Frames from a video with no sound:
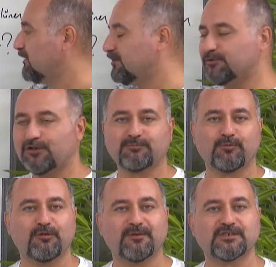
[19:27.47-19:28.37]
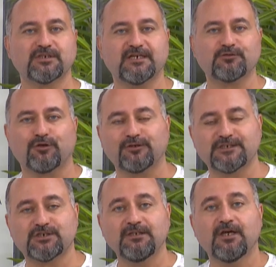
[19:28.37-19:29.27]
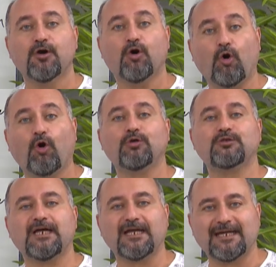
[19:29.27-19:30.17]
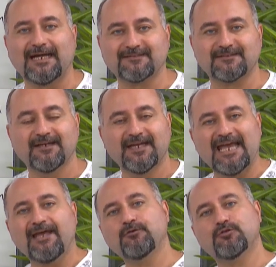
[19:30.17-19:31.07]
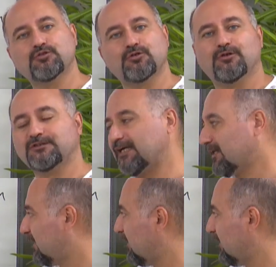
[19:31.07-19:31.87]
24 bölü 5'in katı olduğu için ortak kat, en küçük ortak